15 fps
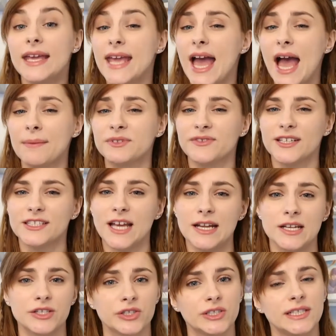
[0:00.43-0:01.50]
Ihr habt es
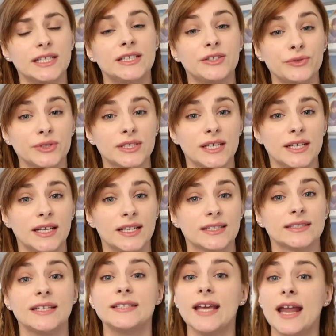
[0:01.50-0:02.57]
wahrscheinlich schon in den News
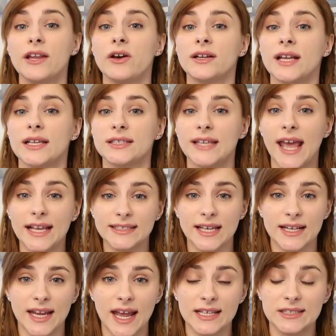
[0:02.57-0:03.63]
gelesen. Nintendo hat das
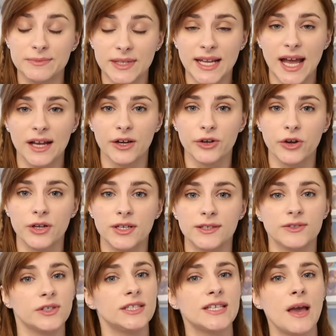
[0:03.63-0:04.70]
SNES e Mini
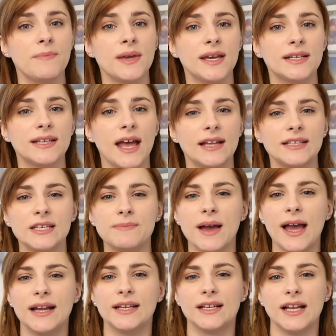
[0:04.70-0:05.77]
angekündigt und ich habe mir gedacht, ich
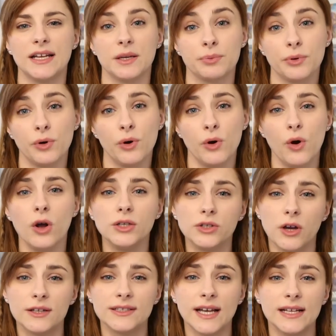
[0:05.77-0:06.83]
mache eine kleine Pro-
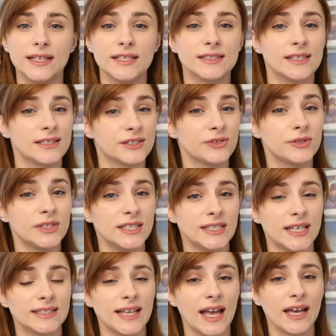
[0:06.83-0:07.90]
und Kontraliste zu
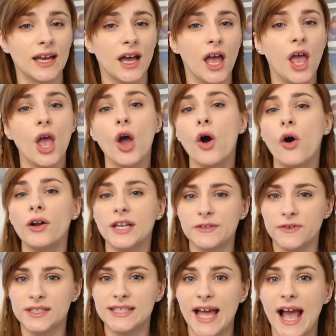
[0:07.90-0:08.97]
dieser Sache und
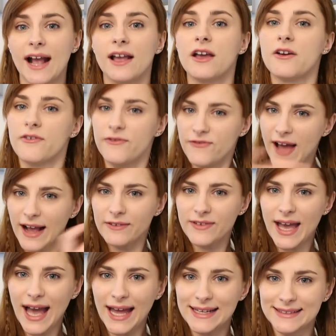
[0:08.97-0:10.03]
ich würde sagen, fangen
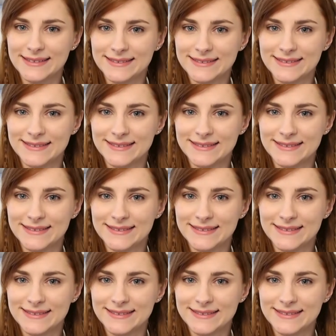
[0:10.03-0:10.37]
wir an!